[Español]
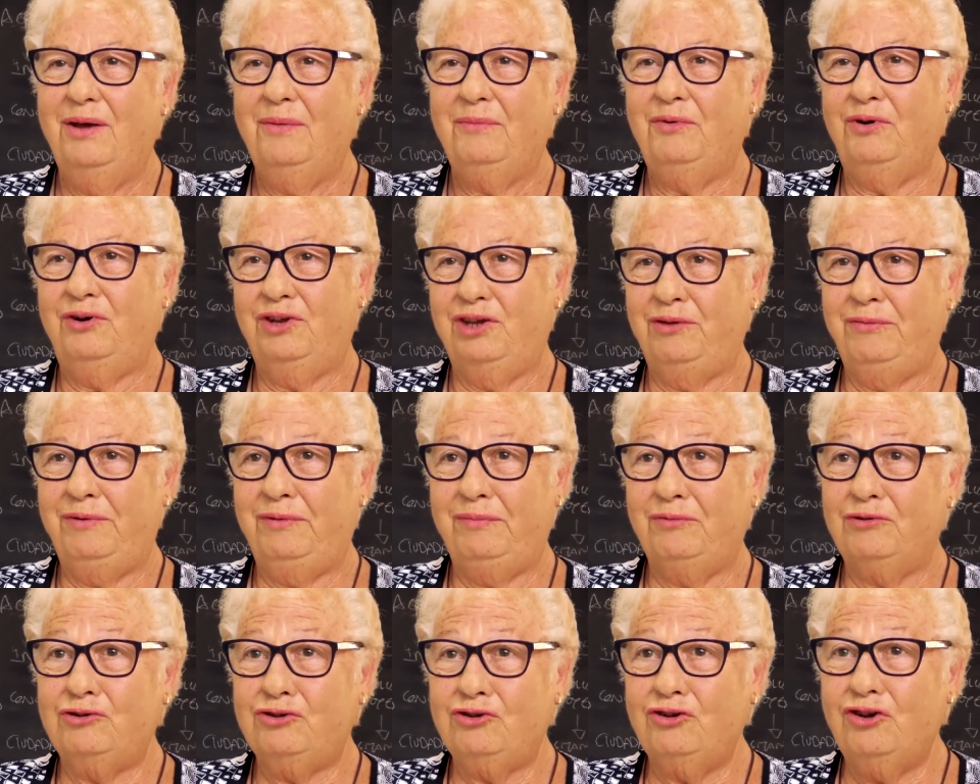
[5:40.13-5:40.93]
porque
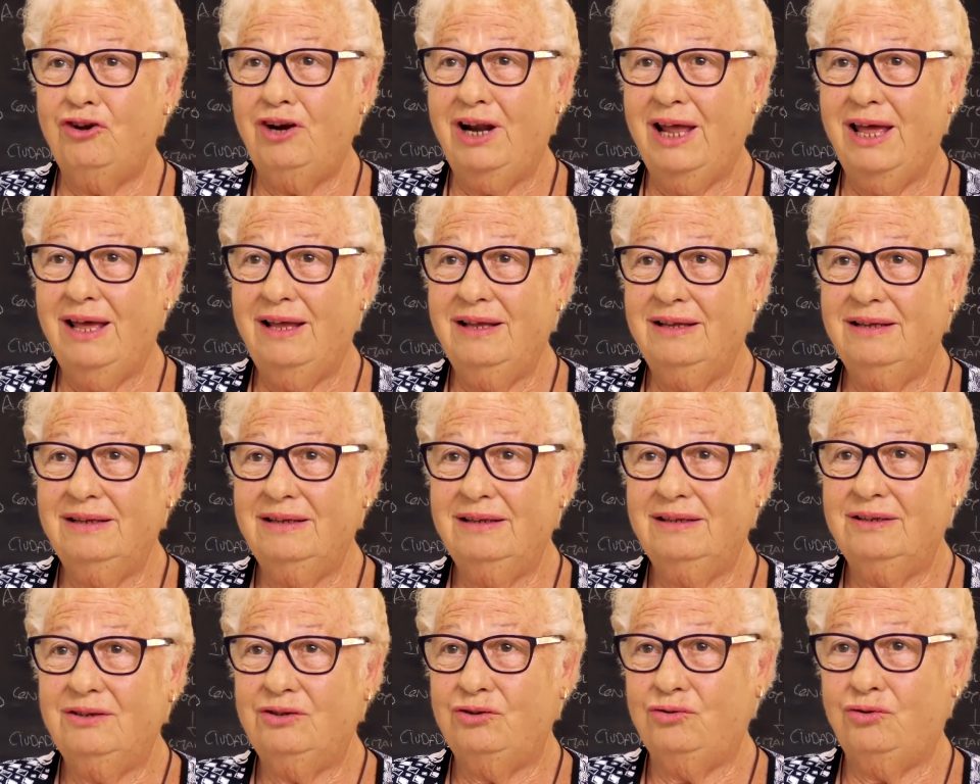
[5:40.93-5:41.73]
vivo sola,
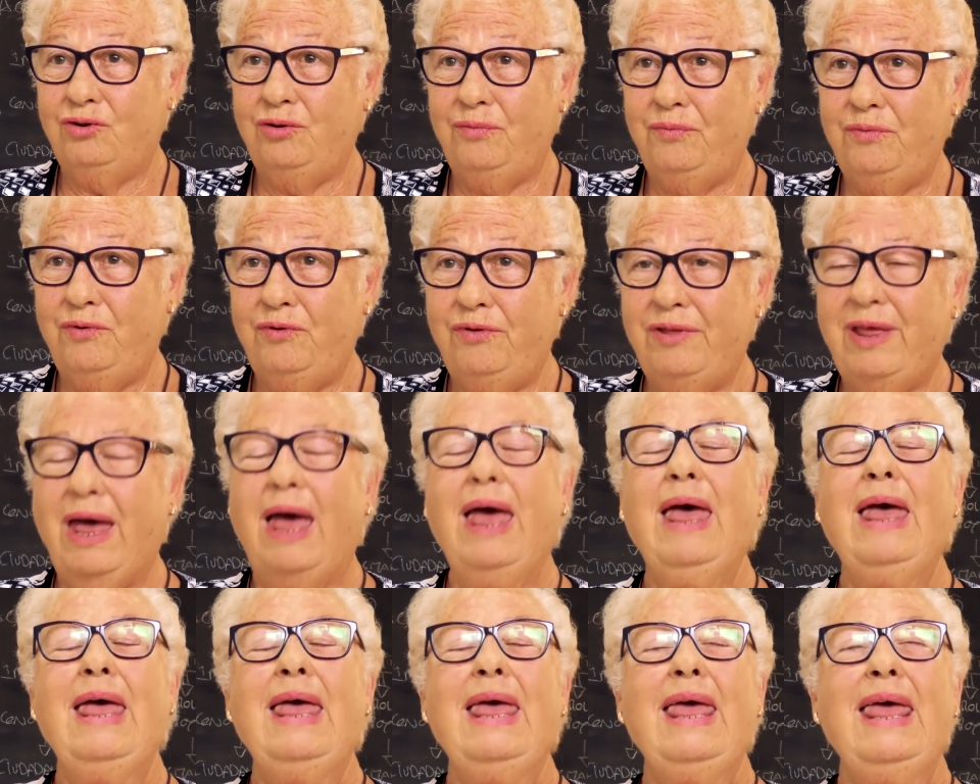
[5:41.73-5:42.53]
soy viuda
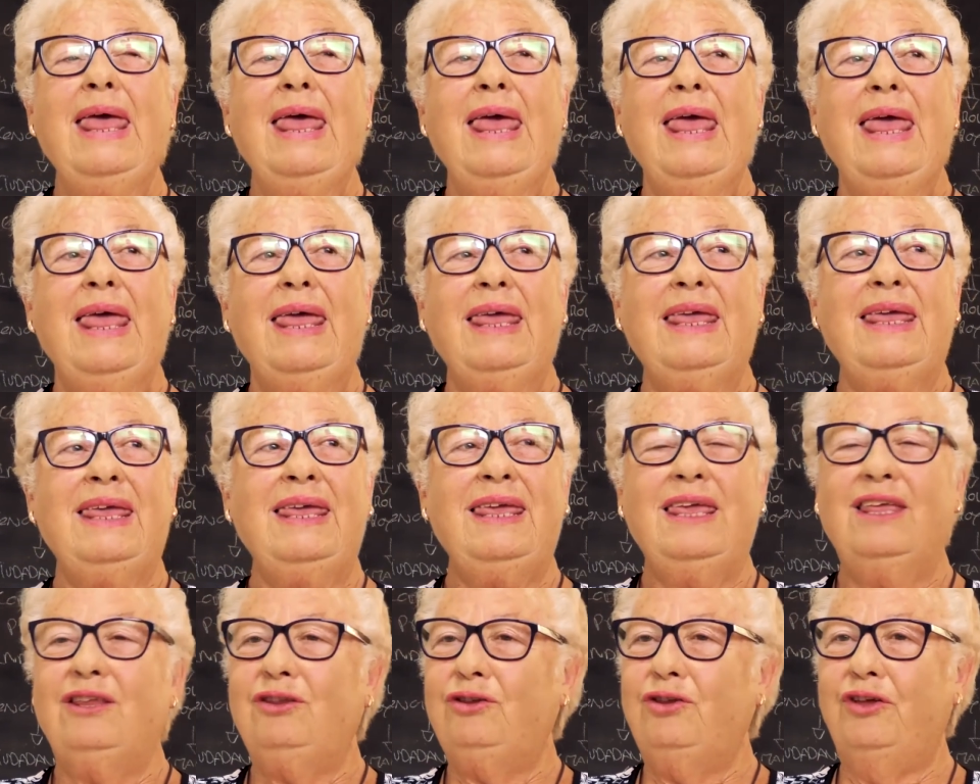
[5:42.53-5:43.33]

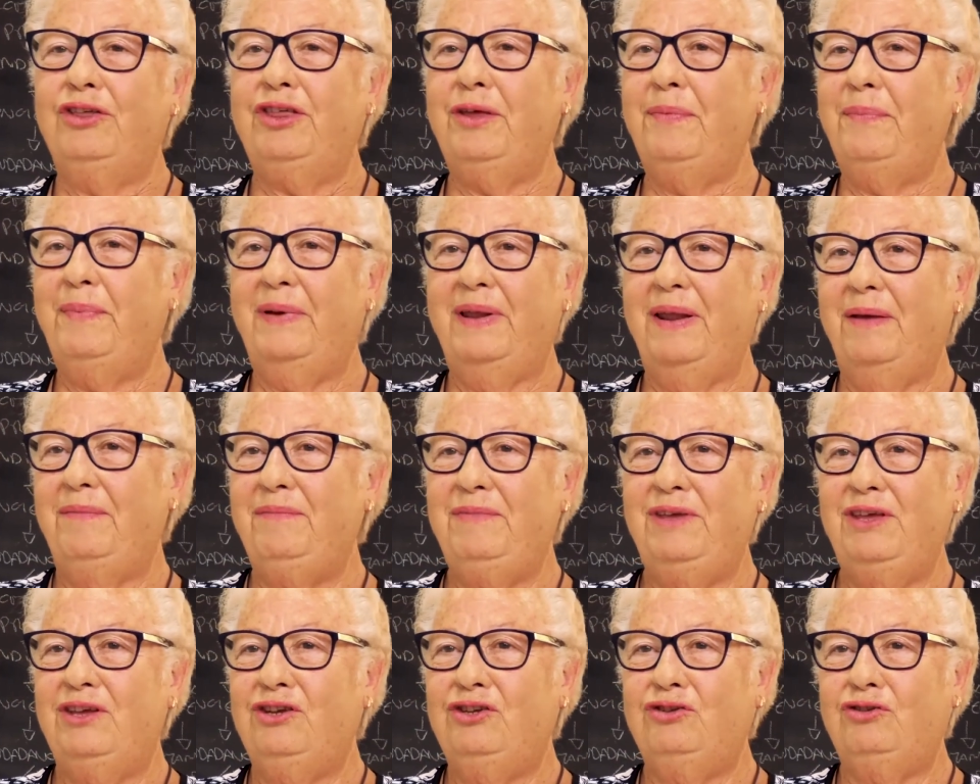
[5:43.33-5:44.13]
y entonces para
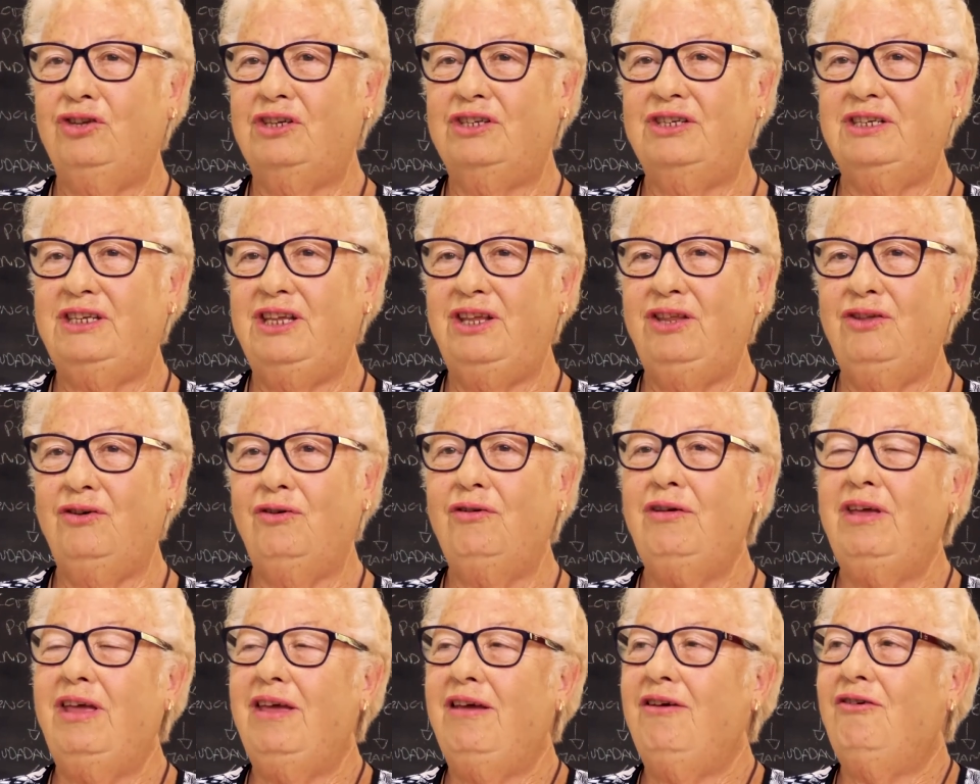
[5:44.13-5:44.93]
mí esto ha
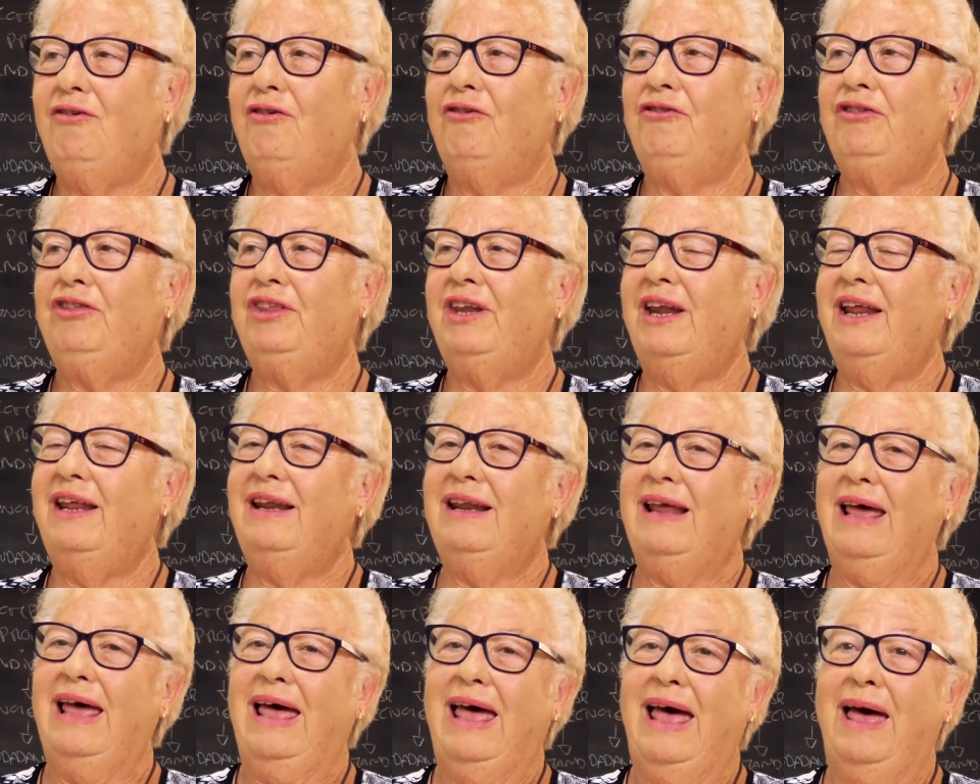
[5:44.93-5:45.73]
sido
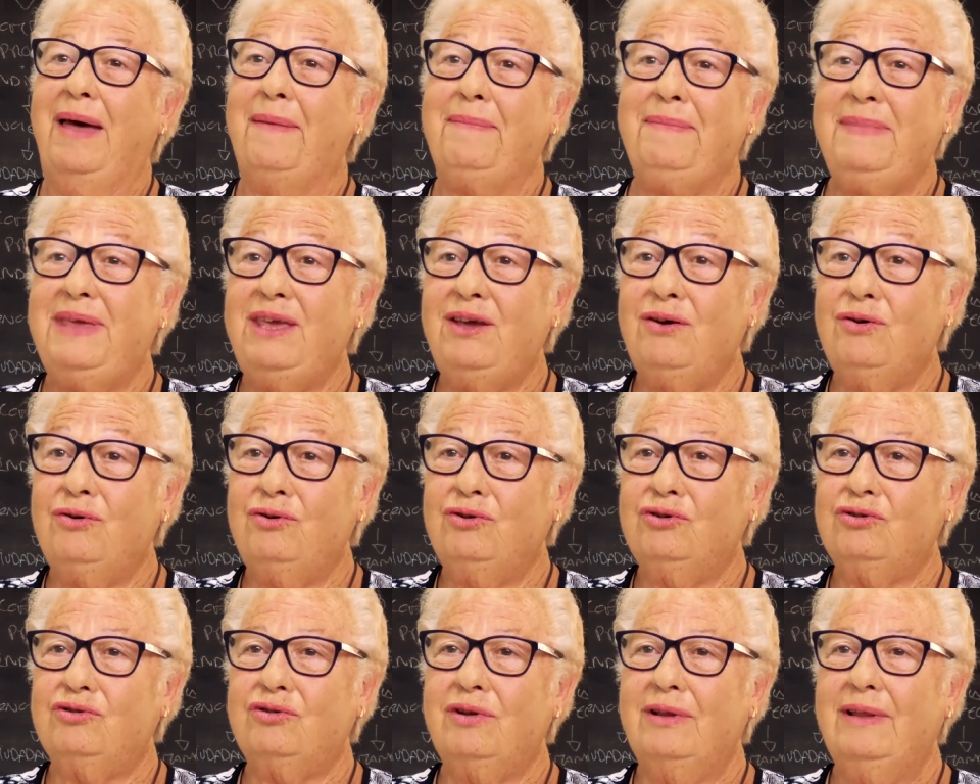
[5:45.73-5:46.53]
encontrar
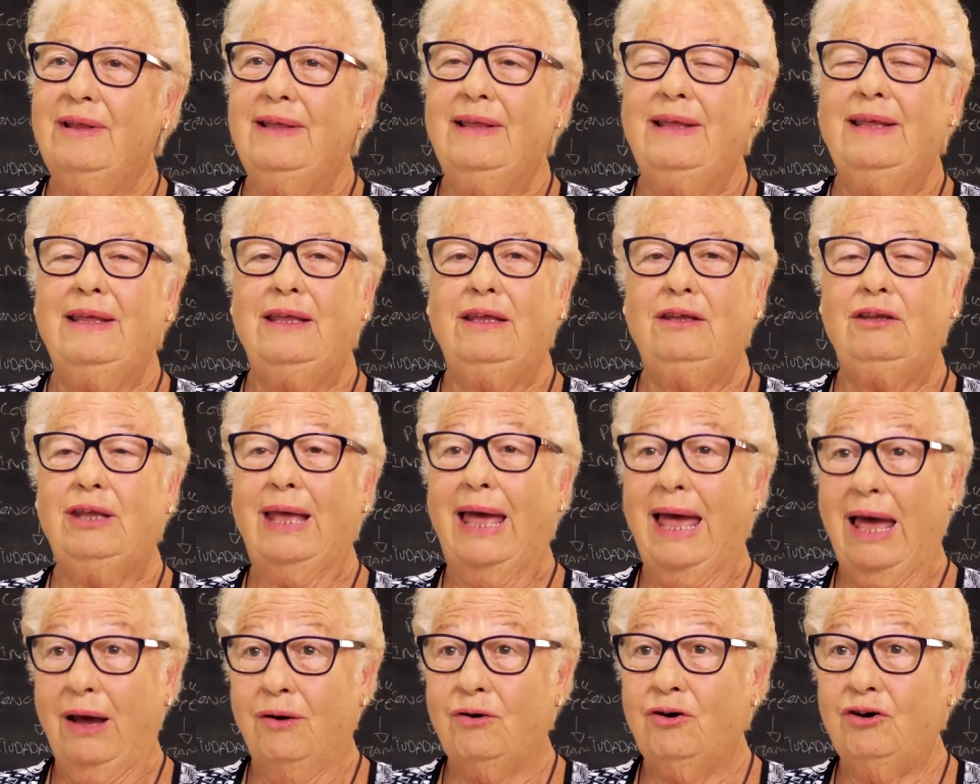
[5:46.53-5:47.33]
amigos,
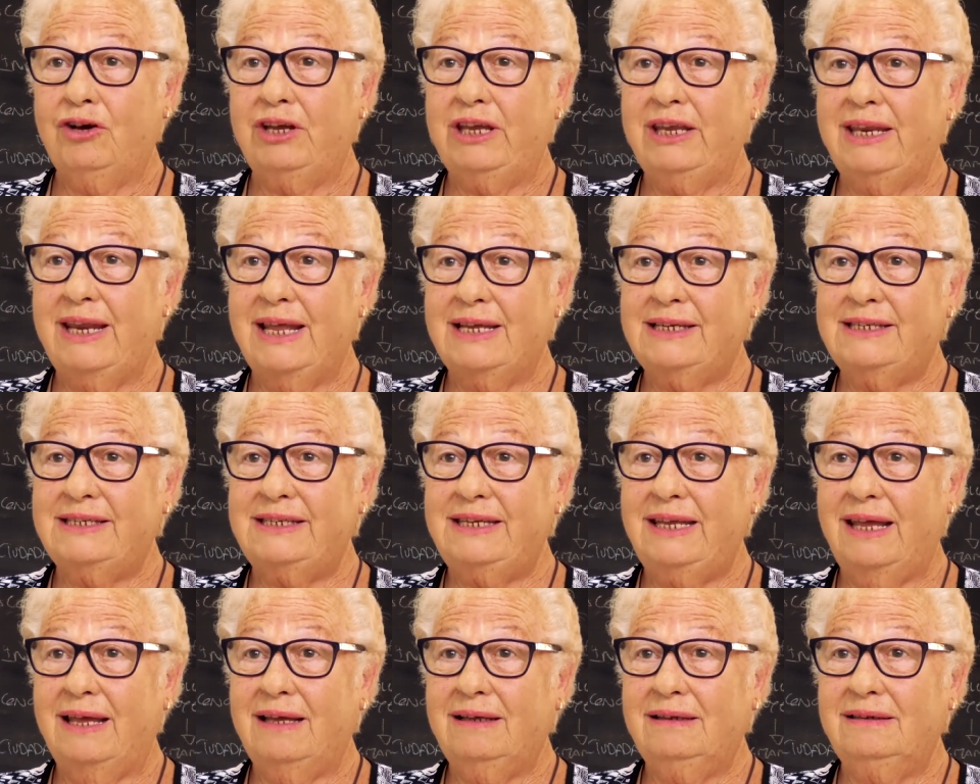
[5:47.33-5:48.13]
hago
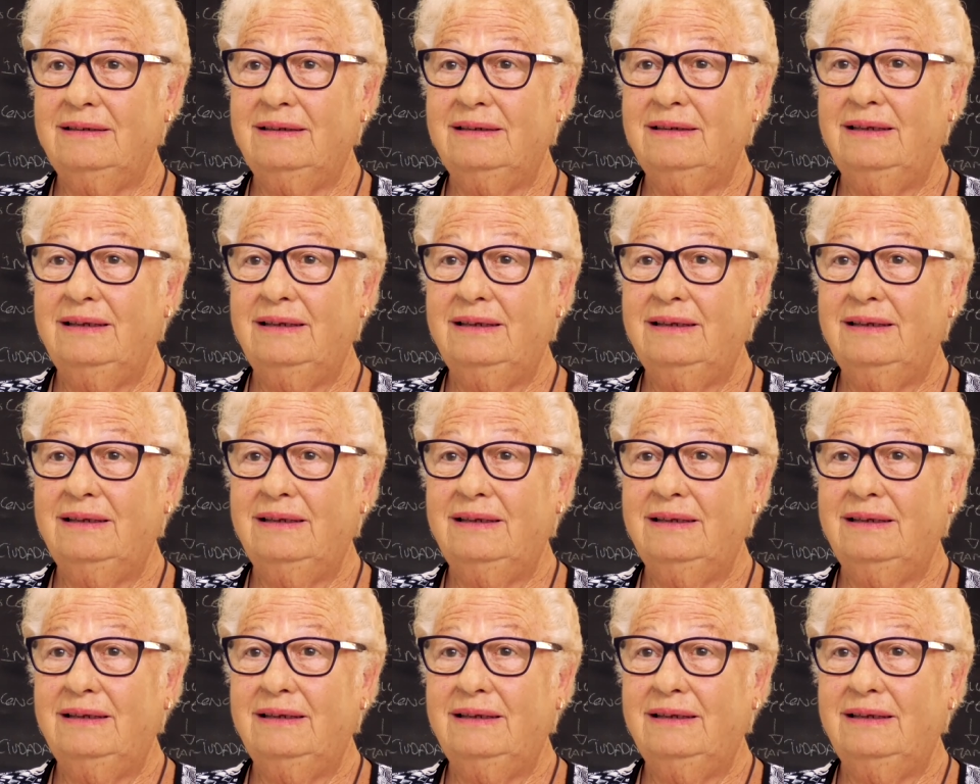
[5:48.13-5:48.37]
gimnasia,